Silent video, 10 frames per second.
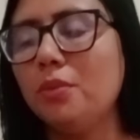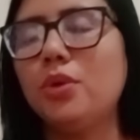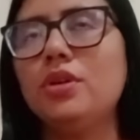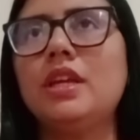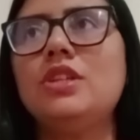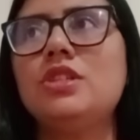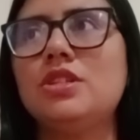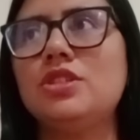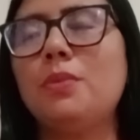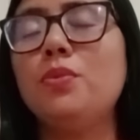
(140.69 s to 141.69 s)
Porque,
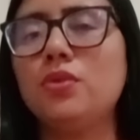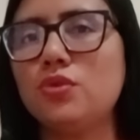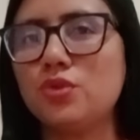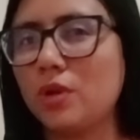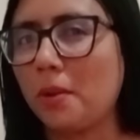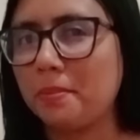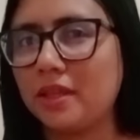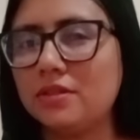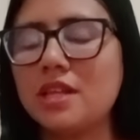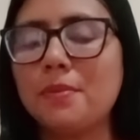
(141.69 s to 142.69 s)
gente, é muito
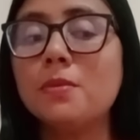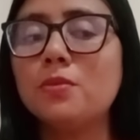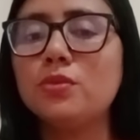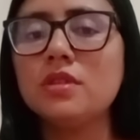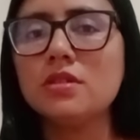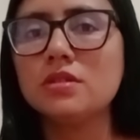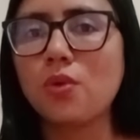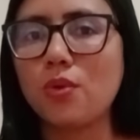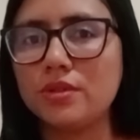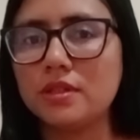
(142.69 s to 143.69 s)
julgamento, sabe? Muitas
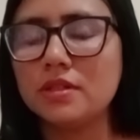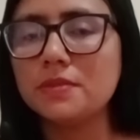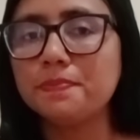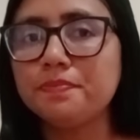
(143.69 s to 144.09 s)
coisas.